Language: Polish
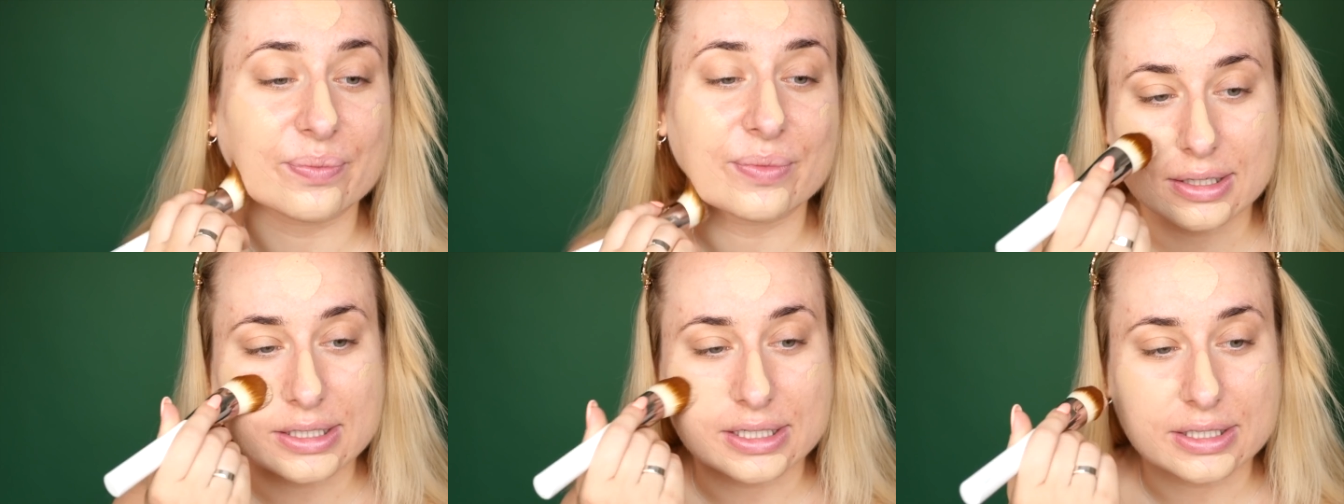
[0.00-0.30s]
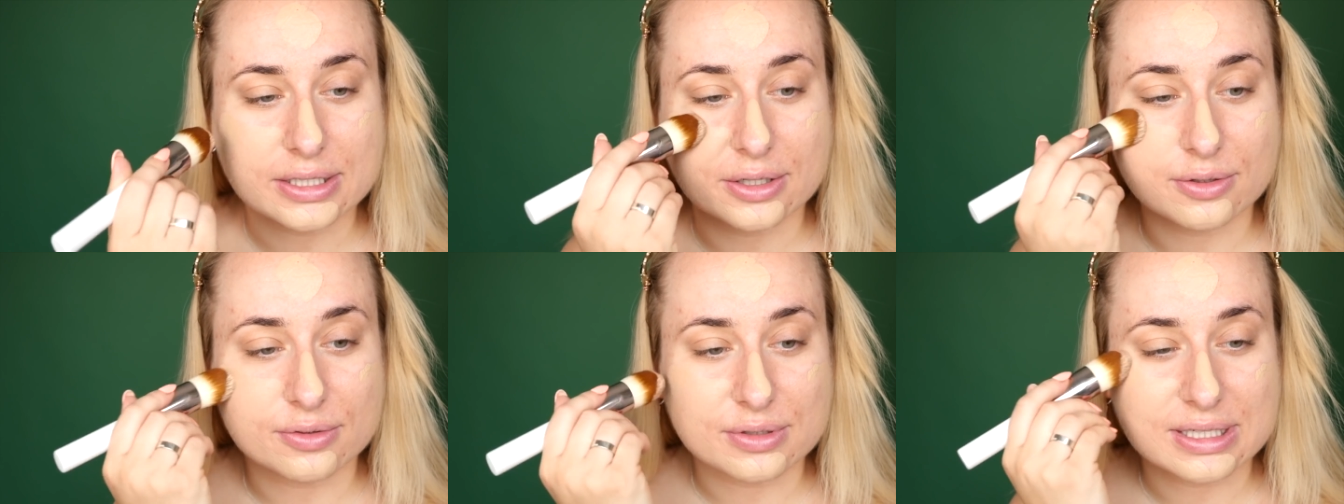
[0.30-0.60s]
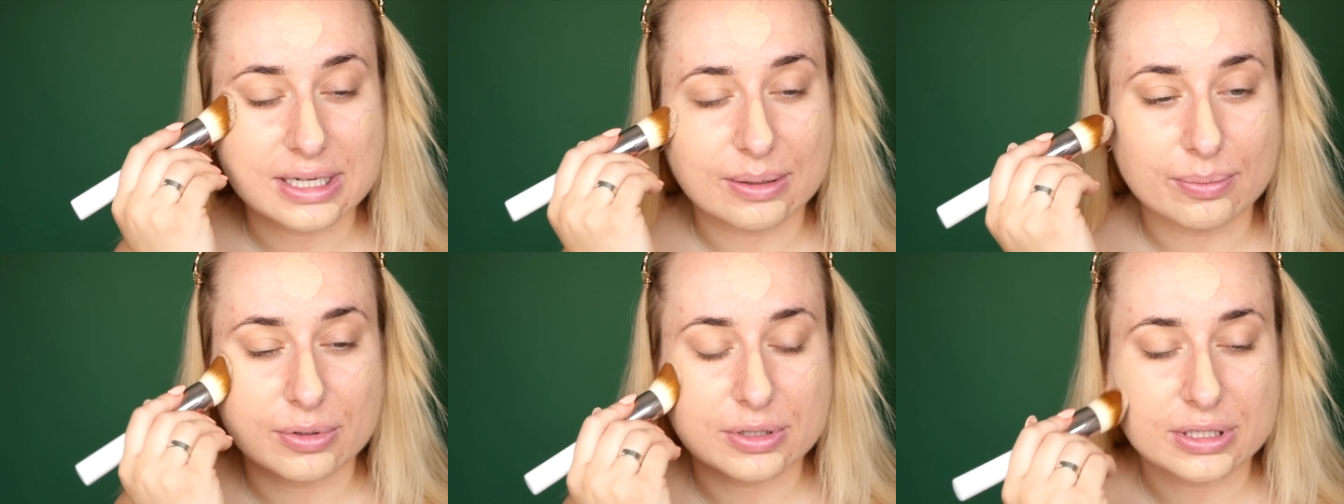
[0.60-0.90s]
Gdzieś ją
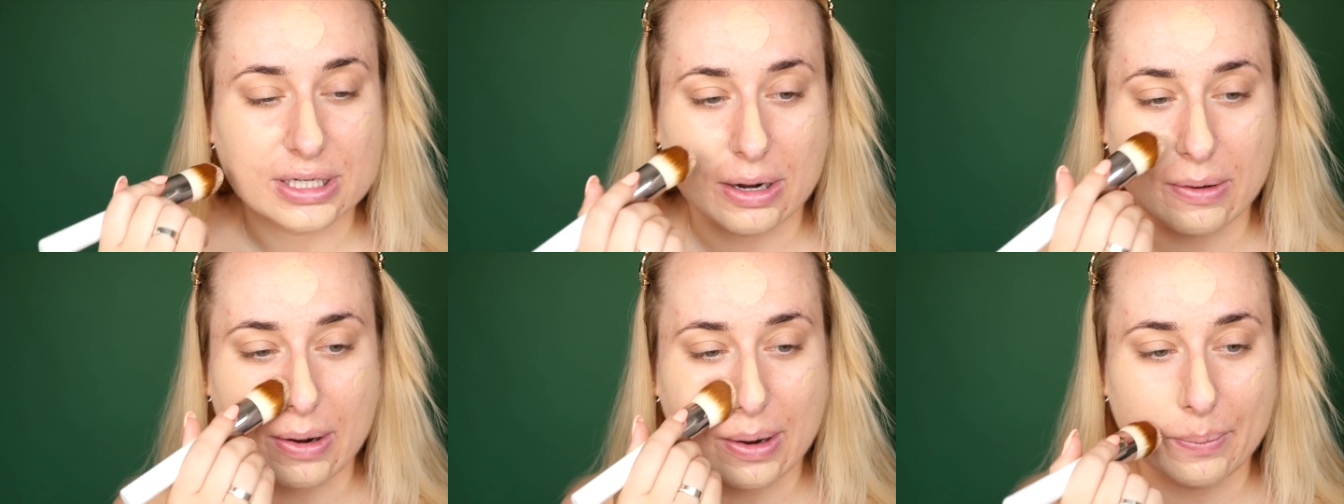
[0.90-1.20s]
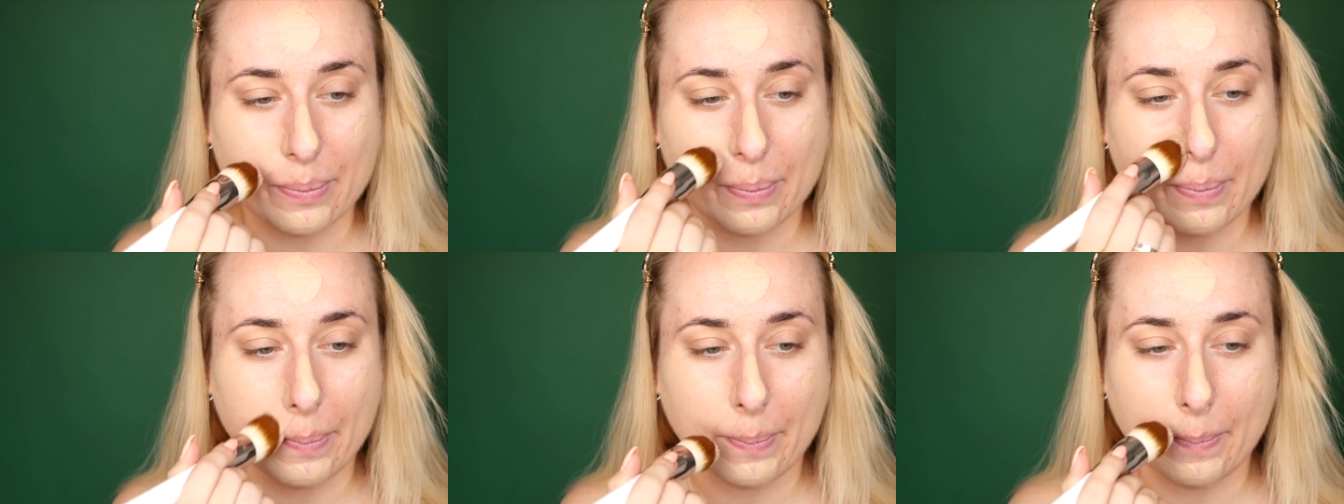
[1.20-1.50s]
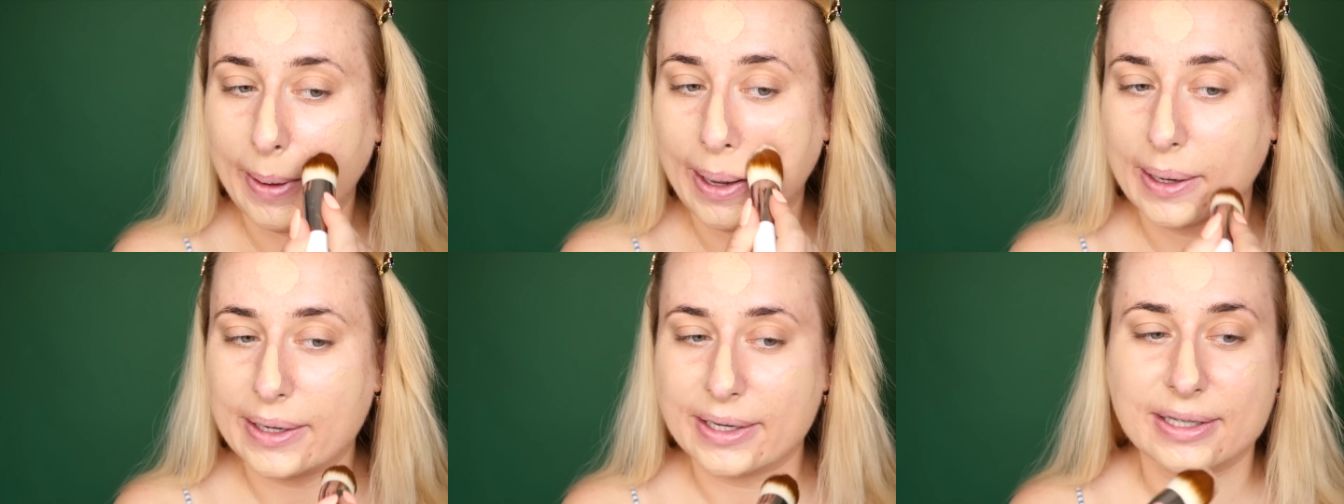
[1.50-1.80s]
zapodziałam,
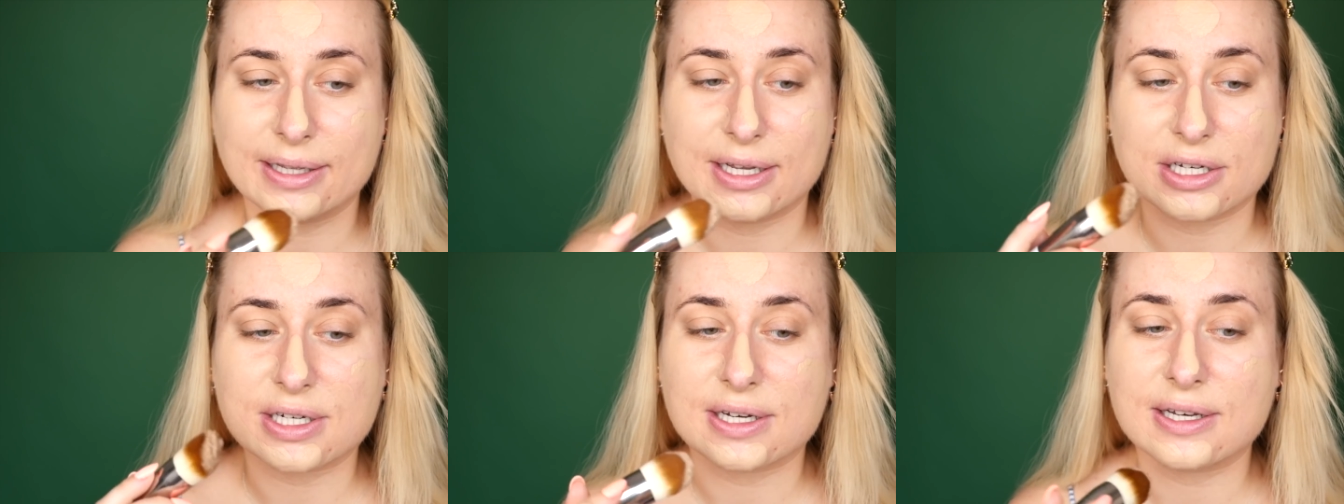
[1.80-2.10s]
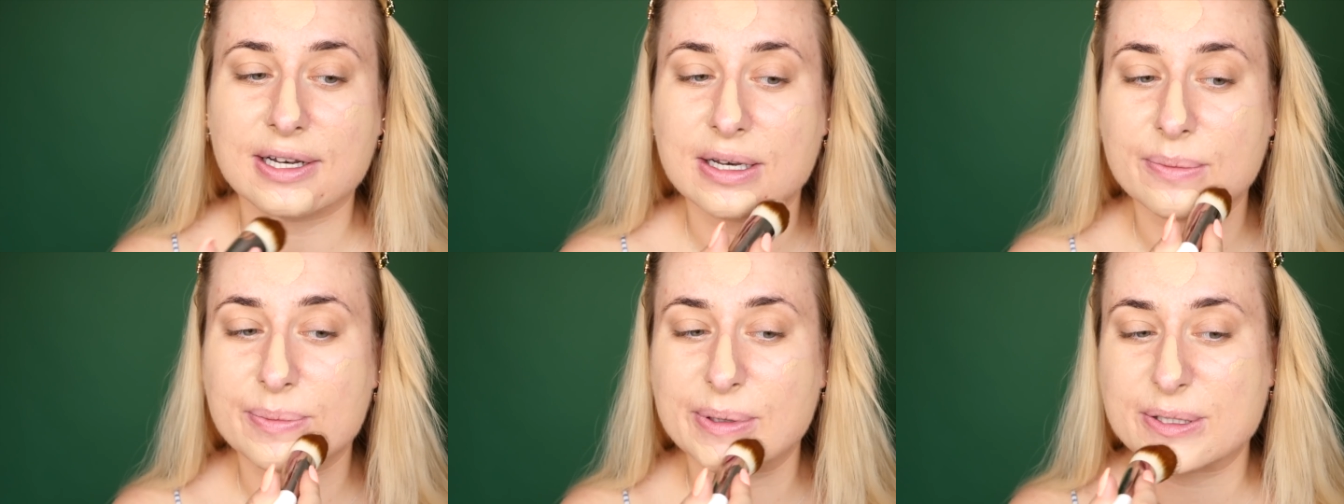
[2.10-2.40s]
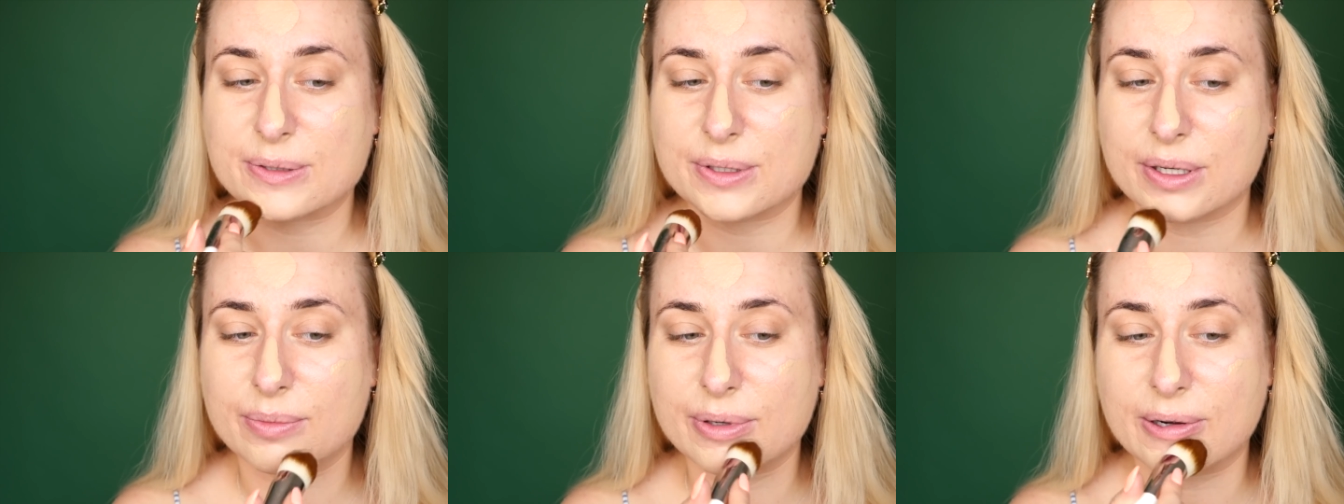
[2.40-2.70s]
a inna żadna nie
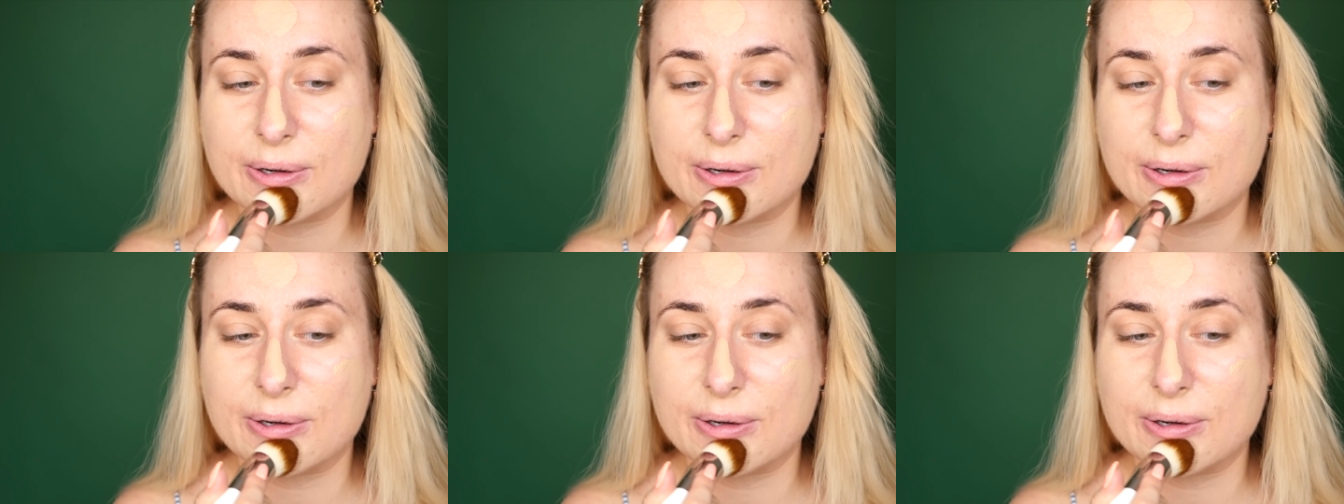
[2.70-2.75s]
pasuje,